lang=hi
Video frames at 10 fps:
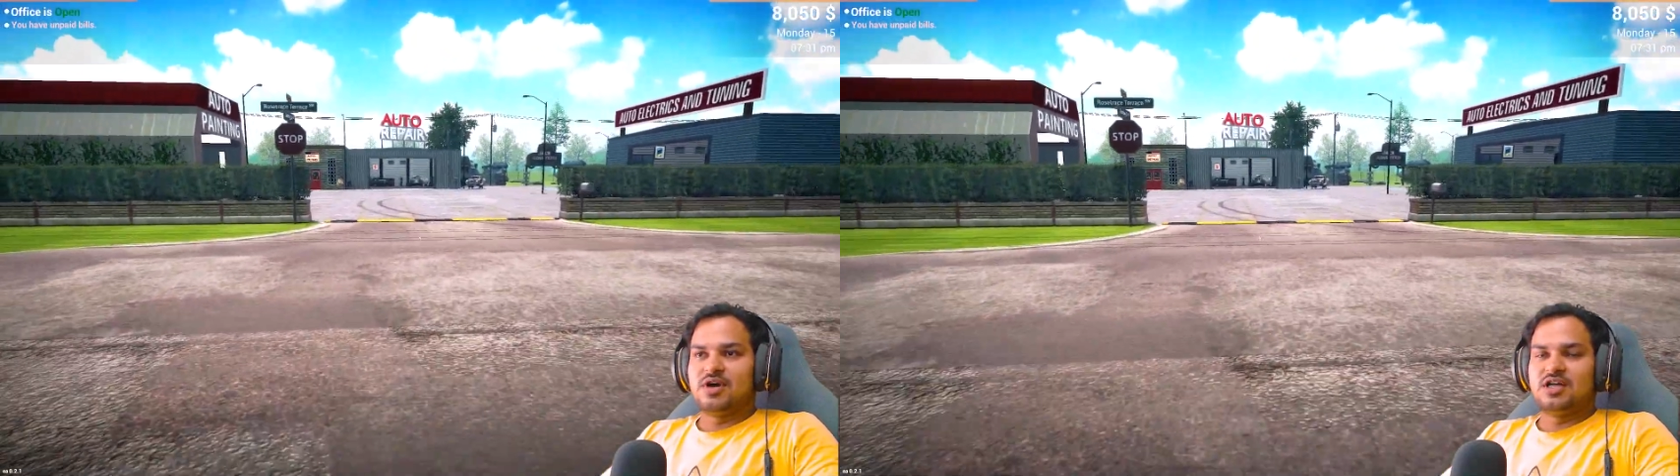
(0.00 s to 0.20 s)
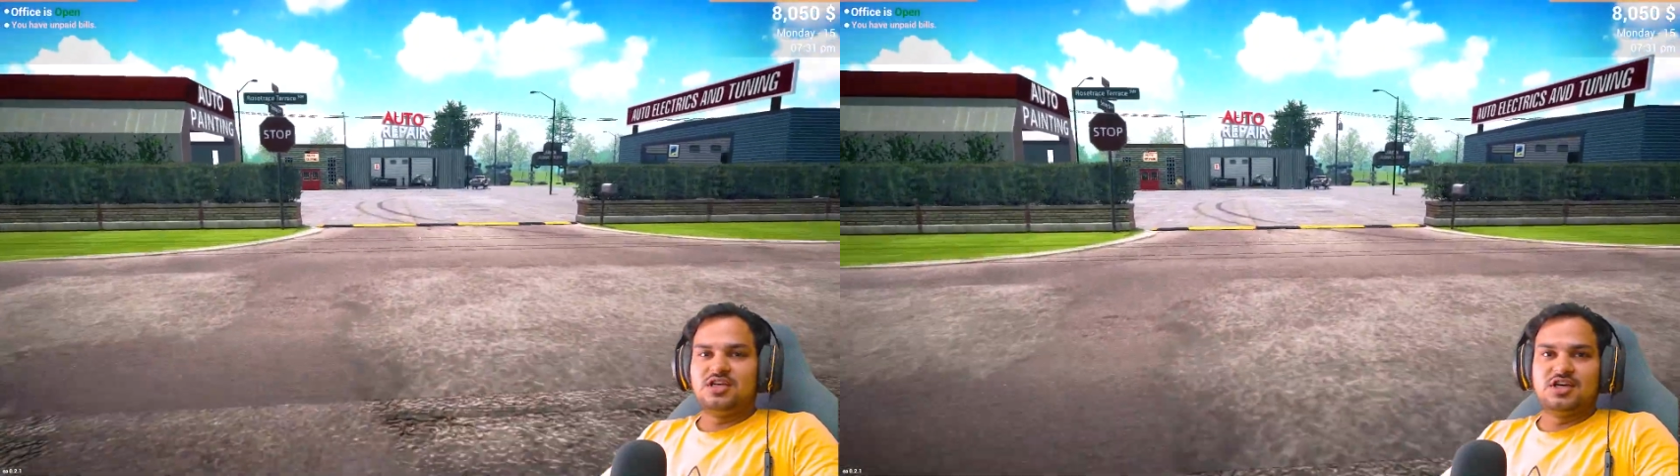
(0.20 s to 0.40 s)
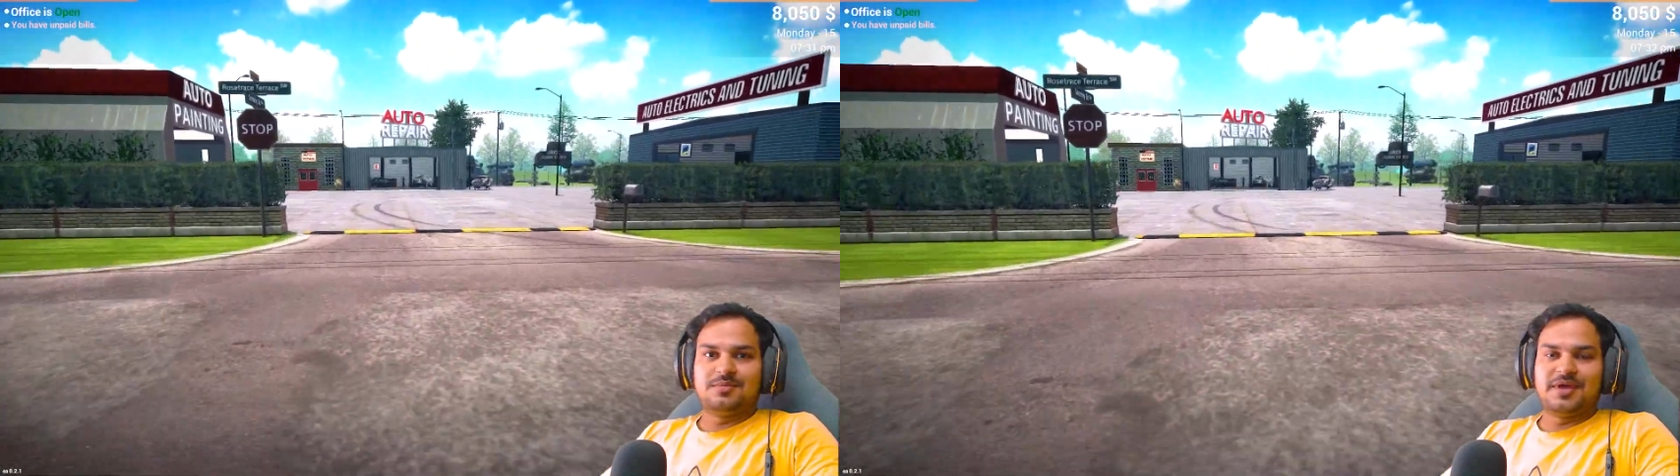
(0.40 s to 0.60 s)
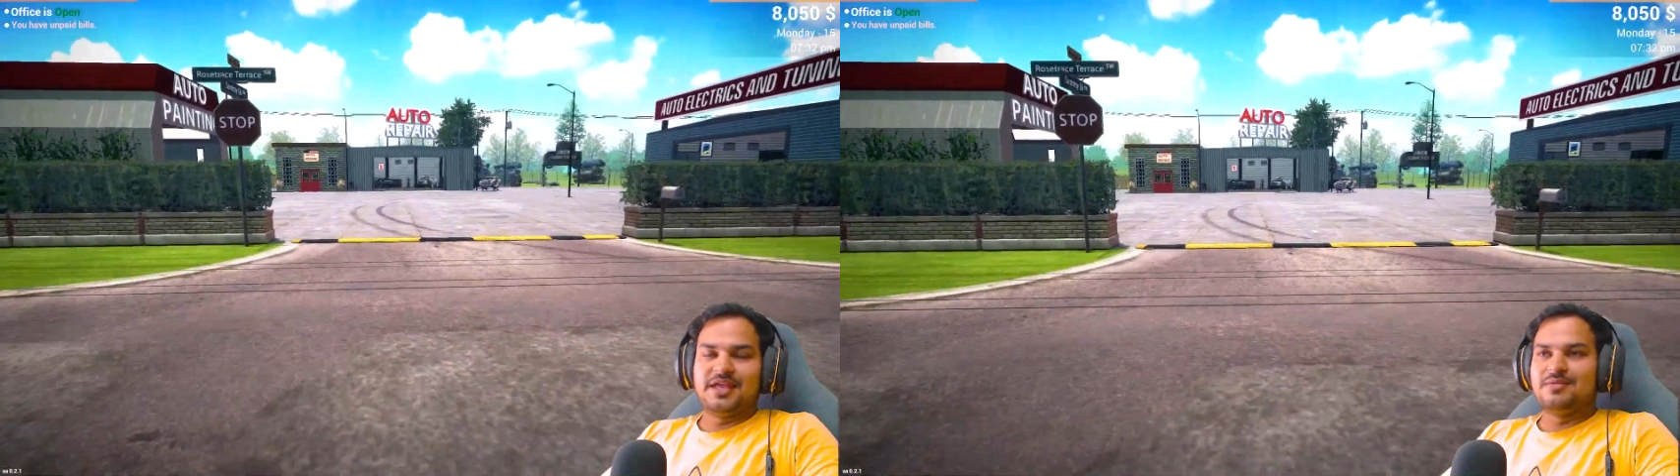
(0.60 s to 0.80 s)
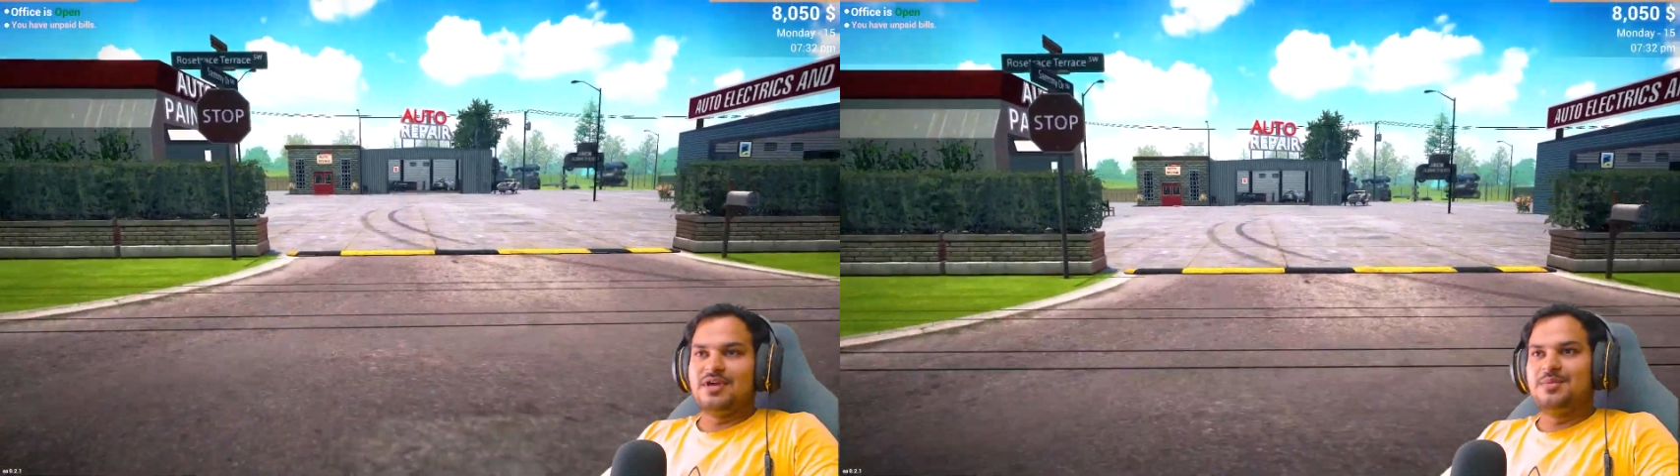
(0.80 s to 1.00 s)
बाद ही कर
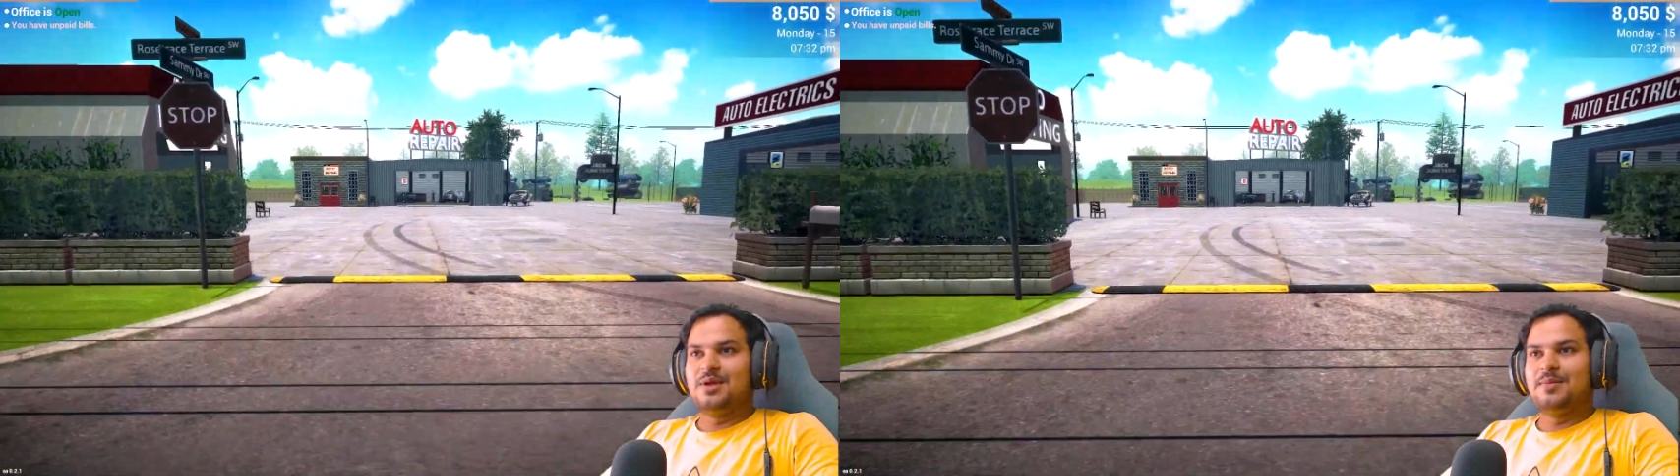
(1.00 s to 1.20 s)
पाएंगे भाई बिल